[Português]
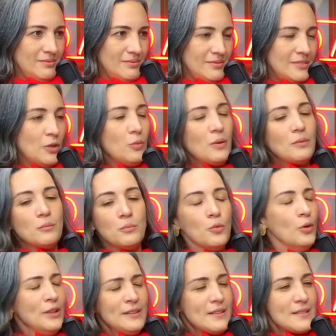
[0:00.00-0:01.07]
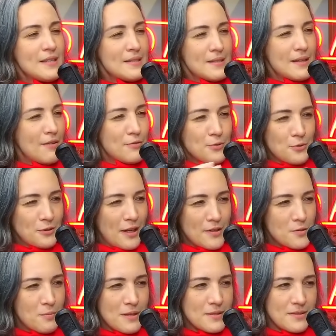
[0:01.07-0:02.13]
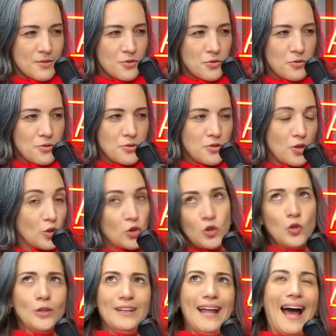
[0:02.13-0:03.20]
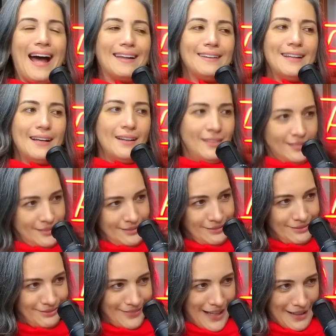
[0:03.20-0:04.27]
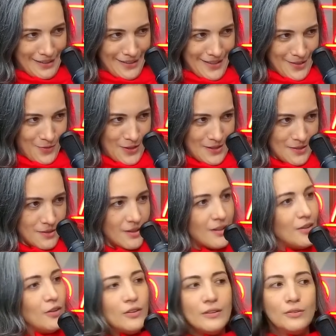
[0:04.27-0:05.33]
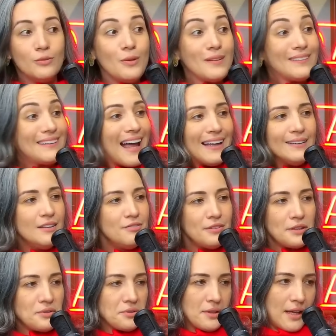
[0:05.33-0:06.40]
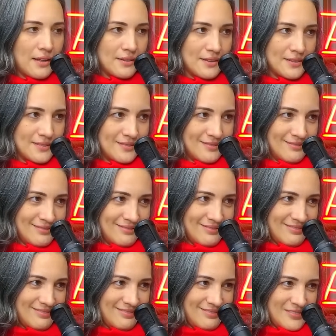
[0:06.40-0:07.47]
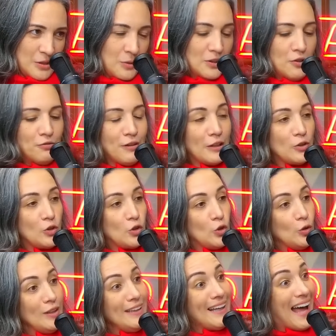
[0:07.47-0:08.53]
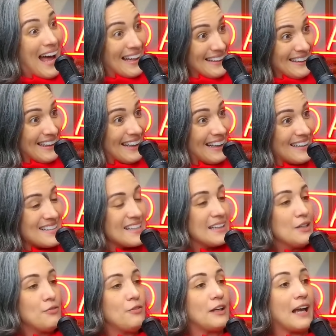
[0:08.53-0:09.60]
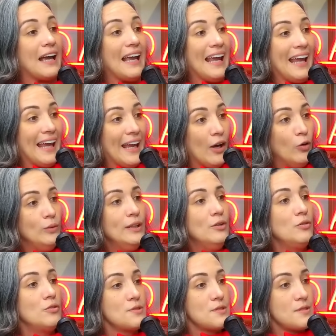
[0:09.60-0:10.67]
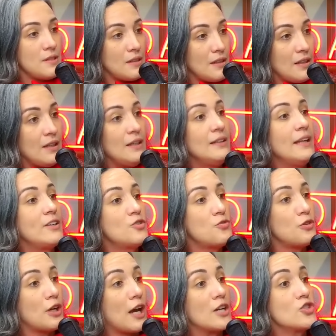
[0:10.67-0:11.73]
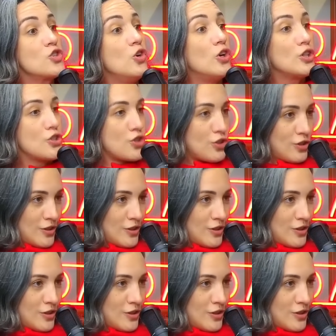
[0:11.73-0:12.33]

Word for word: Então, muitas vezes você deve escutar isso bastante no consultório. Do nada, a criança fez isso. Nada vem do nada. Quando eu falo nada do, nada, nada, significa eu não consegui identificar de onde.